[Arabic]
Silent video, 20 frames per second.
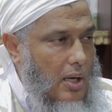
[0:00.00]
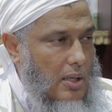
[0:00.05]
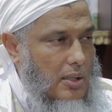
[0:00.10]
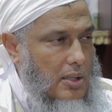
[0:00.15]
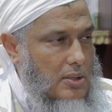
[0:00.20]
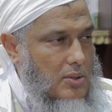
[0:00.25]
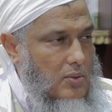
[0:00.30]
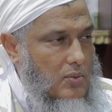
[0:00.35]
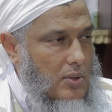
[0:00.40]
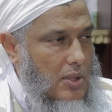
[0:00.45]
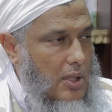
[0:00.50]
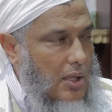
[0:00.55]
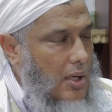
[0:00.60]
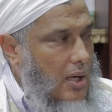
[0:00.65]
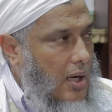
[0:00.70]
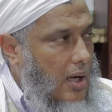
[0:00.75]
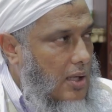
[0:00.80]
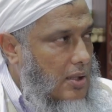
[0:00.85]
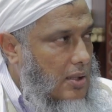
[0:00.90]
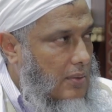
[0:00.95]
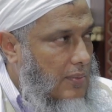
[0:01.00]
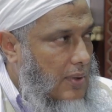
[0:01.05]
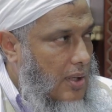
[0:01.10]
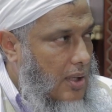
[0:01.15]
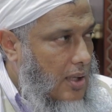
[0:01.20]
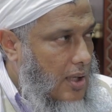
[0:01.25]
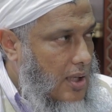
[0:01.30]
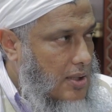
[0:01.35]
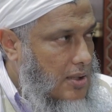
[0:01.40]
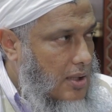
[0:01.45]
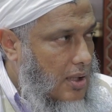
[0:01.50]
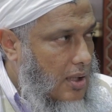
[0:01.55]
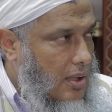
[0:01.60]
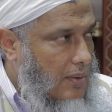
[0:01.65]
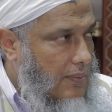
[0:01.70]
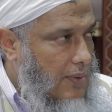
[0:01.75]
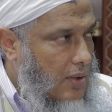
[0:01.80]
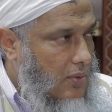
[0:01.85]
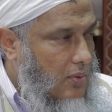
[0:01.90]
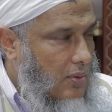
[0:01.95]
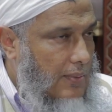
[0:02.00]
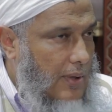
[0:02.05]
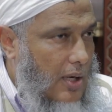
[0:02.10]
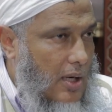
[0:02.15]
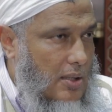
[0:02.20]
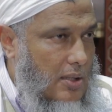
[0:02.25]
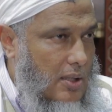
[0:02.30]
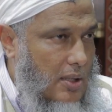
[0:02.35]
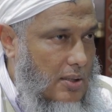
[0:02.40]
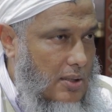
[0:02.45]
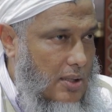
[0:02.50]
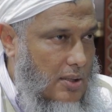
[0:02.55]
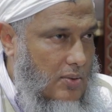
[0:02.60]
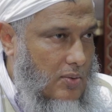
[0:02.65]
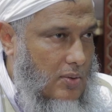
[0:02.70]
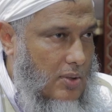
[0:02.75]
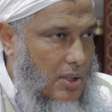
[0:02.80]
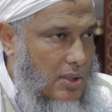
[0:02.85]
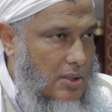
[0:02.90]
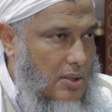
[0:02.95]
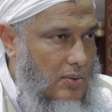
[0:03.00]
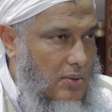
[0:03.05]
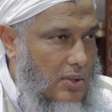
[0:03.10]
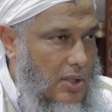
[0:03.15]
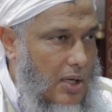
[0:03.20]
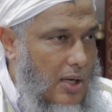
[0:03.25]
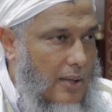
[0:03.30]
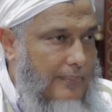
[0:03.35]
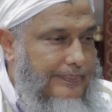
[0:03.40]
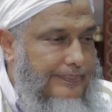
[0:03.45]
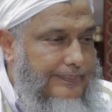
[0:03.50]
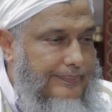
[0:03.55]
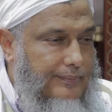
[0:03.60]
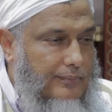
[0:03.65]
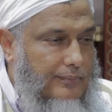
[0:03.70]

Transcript: أن يسجد لأحد من الناس لأمرت المرأة أن تسجد لزوجها